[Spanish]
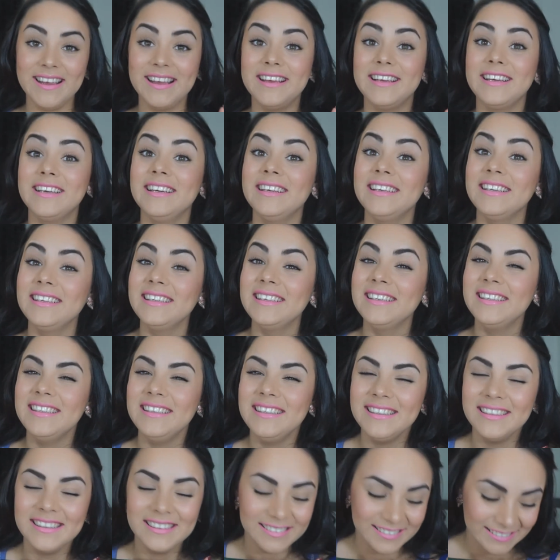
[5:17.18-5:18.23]

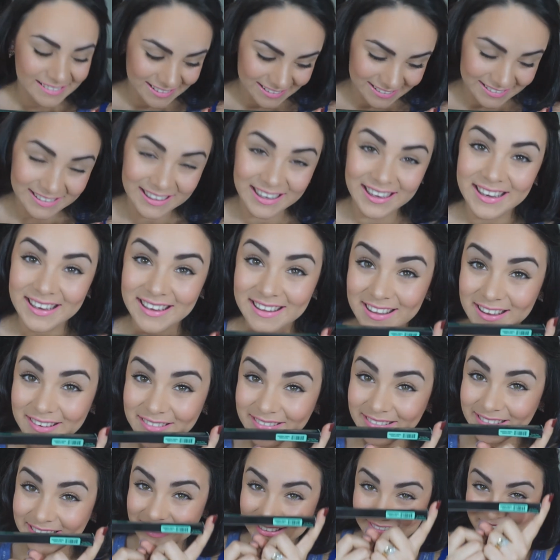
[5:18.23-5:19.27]
¡Ey! Lo que está ahí de
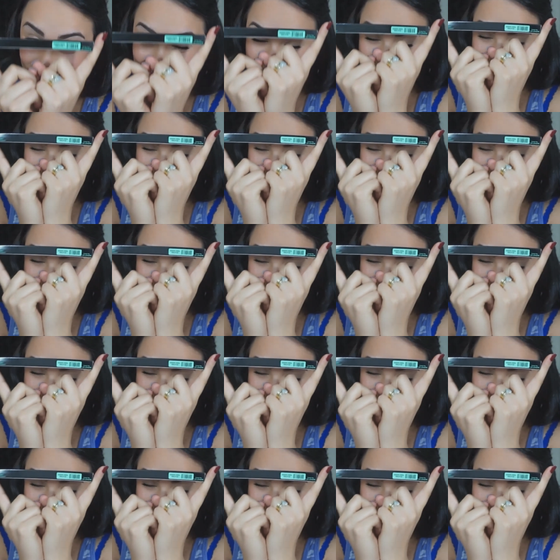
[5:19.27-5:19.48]
último